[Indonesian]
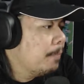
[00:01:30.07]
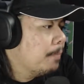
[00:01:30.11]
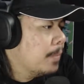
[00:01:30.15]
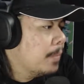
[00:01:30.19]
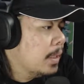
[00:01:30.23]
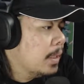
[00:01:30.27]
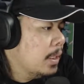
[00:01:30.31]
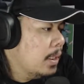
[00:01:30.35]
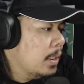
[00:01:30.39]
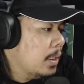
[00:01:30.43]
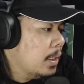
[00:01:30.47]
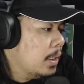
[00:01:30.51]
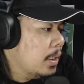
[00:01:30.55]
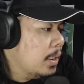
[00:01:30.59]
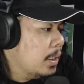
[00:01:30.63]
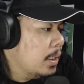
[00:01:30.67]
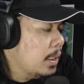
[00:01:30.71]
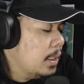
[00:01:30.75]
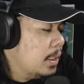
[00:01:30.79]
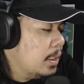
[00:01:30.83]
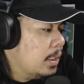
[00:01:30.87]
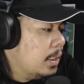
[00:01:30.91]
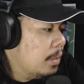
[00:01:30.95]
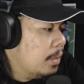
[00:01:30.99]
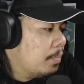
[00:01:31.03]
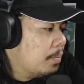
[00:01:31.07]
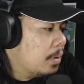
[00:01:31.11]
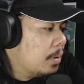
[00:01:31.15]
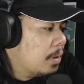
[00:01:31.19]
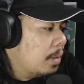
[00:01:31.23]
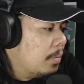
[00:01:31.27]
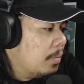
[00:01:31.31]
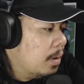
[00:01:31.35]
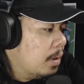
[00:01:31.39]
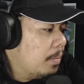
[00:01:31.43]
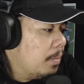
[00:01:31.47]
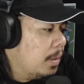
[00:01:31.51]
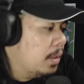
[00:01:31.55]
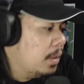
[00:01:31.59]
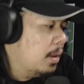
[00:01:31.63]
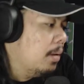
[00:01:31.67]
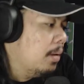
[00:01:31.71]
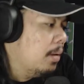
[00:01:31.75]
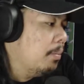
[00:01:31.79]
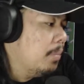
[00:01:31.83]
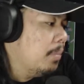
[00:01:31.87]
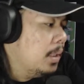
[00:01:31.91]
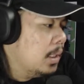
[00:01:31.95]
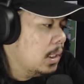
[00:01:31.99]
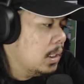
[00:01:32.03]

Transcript: Nah, ini yang pertama Bad Habits,